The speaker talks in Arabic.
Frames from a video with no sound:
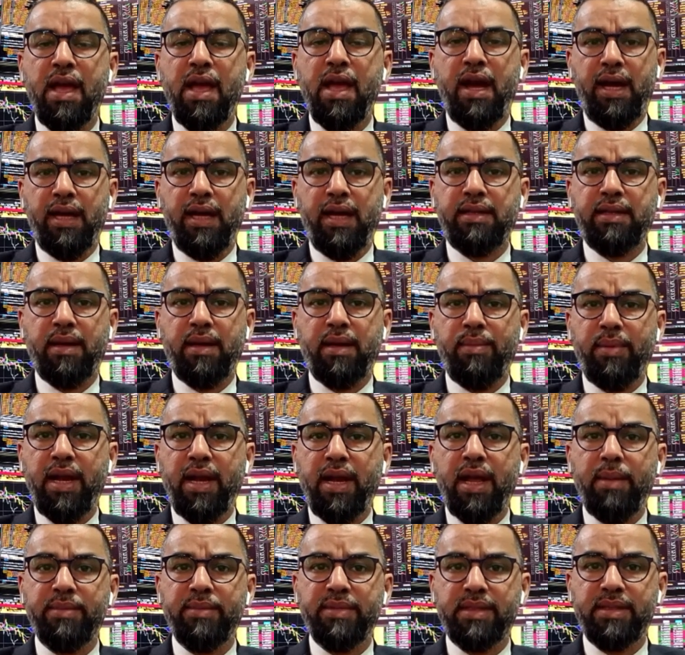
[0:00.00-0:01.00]
حتى
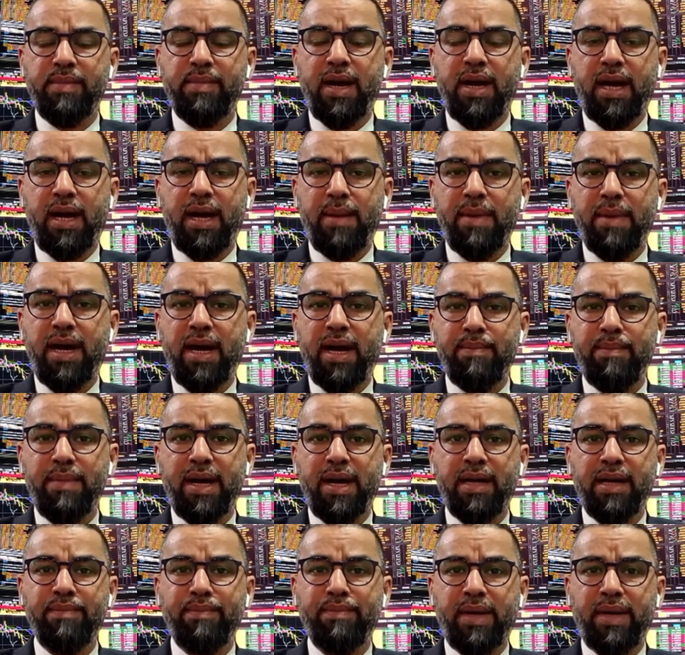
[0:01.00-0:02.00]
بالامس مع مع
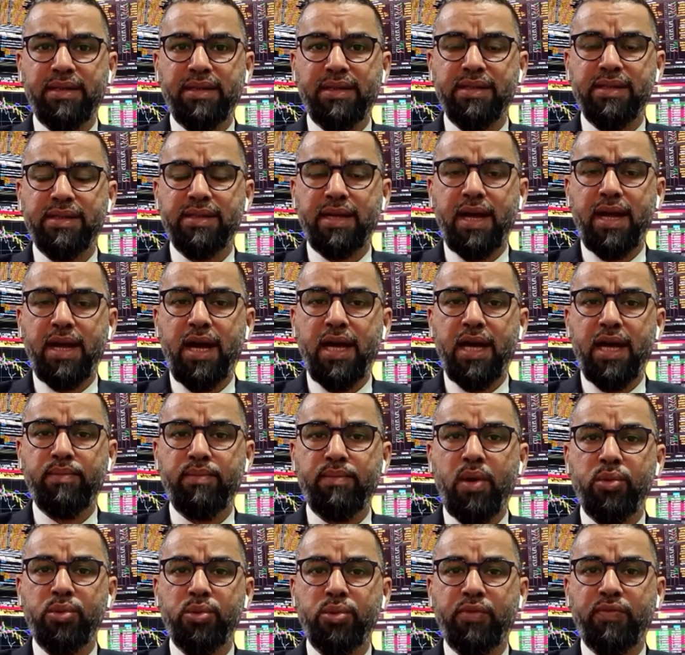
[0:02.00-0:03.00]
مع, مع تصريحات
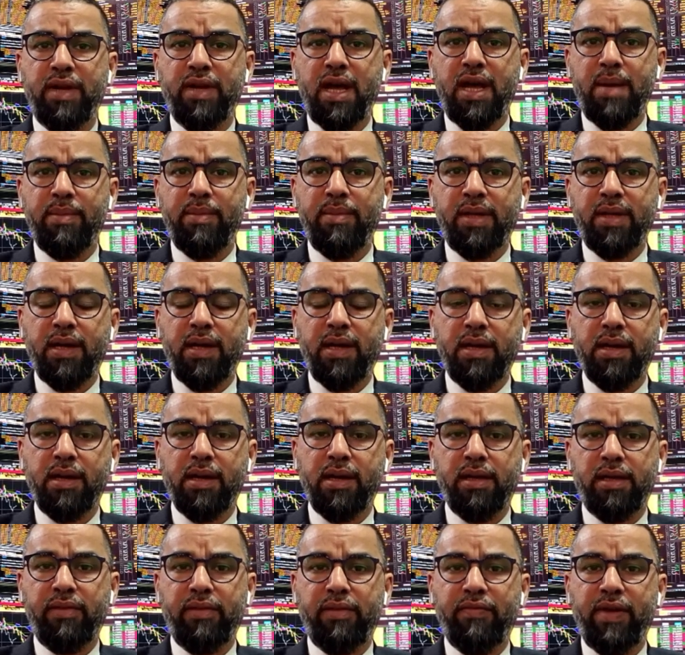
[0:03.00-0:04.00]
باول شفناها تحقق
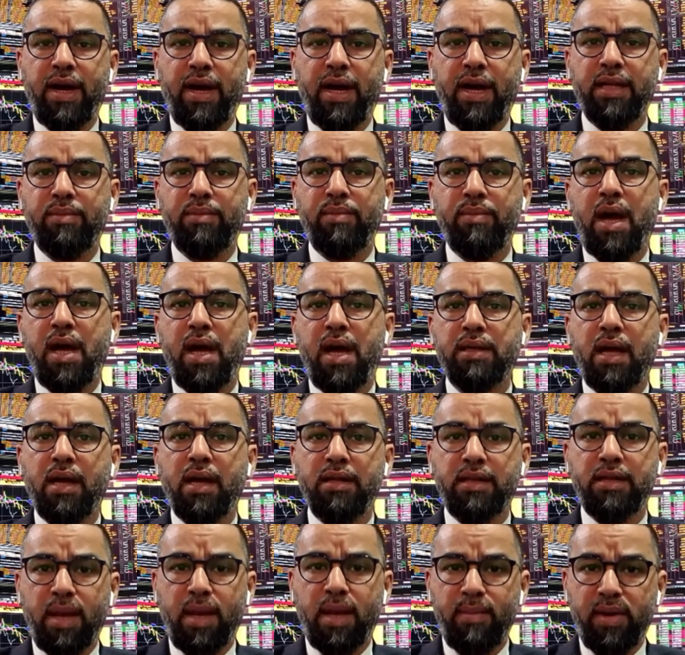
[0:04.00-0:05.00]
ارتفاعات ما
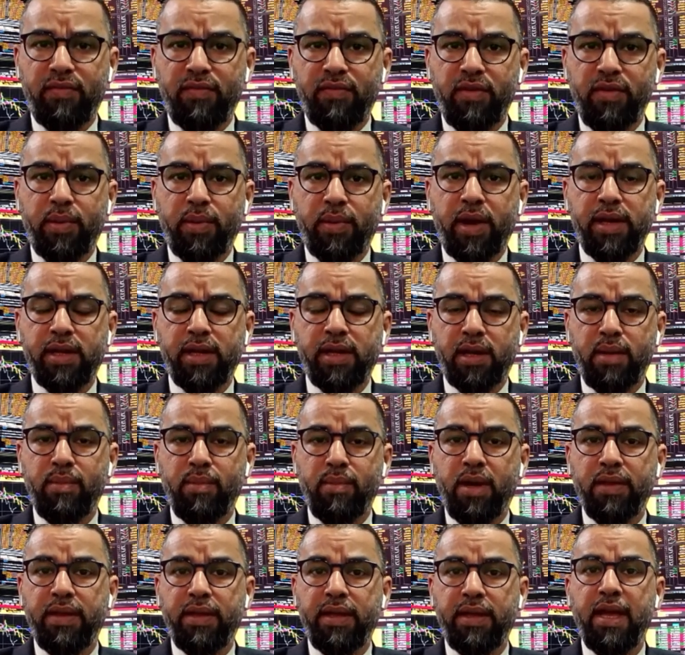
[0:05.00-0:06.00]
حققتها من فبراير
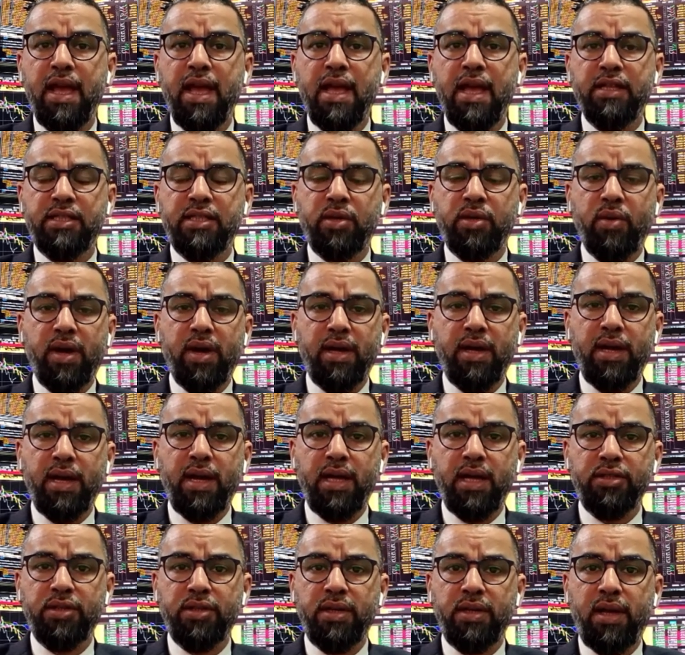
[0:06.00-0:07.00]
الماضي سواء
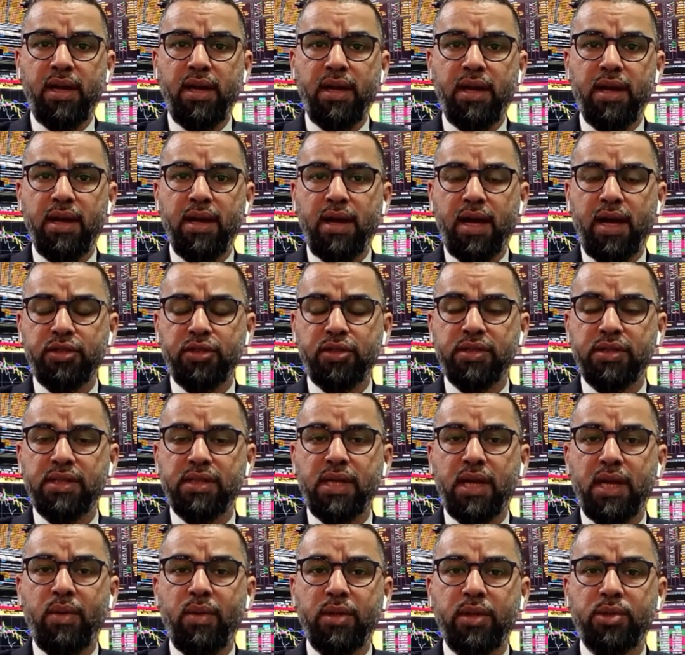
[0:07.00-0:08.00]
لاجل 10
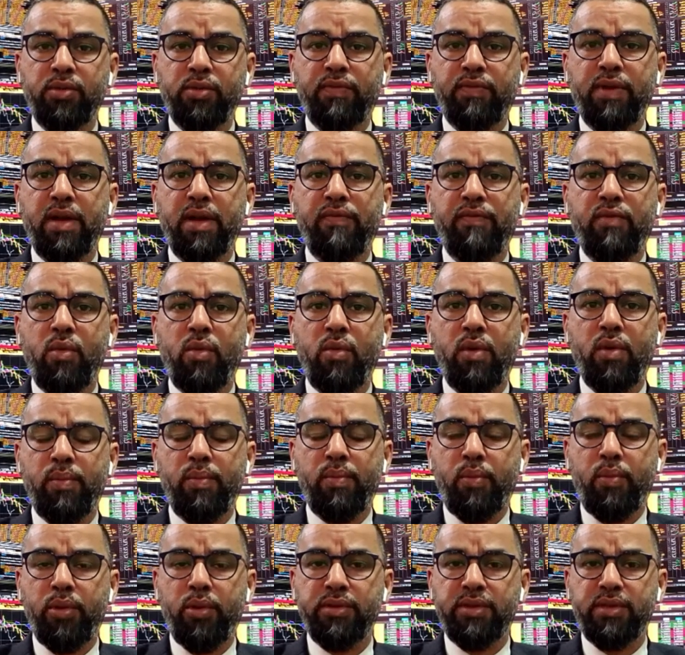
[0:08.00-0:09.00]
سنوات شفناه فوق
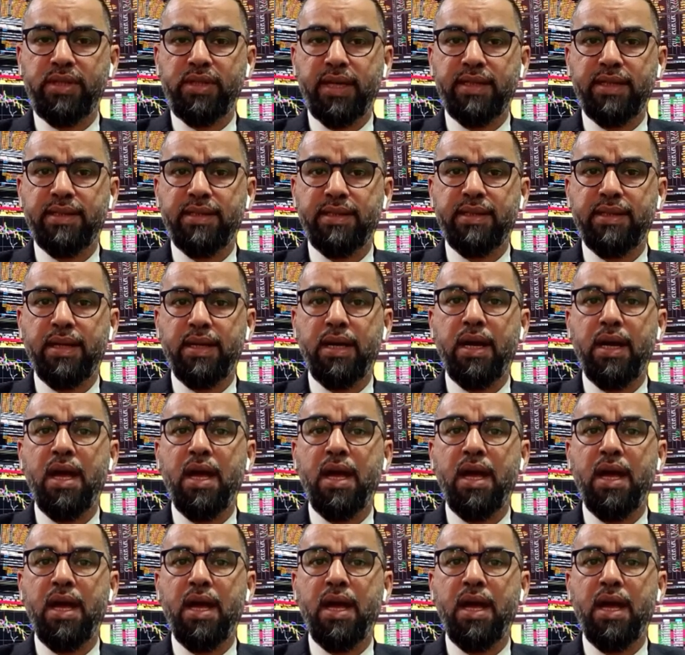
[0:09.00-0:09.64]
1.6